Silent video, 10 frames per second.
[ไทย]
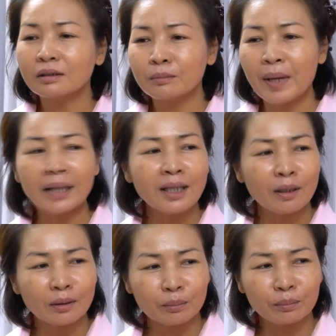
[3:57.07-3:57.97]
แม้แต่
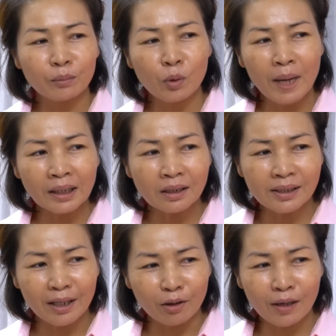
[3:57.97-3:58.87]
หมู่บ้านกะเห
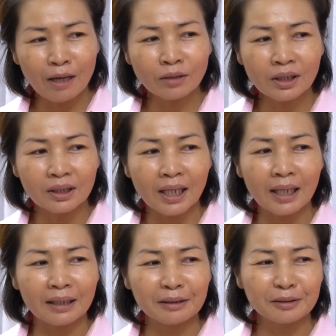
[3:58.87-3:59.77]
ลี่ยงก็เข้าถึงปลาย
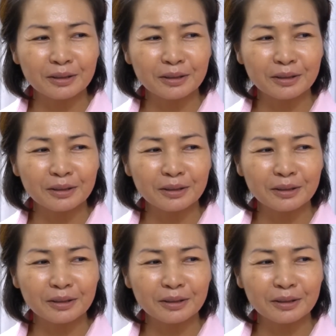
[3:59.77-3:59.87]
นิ้วเท่า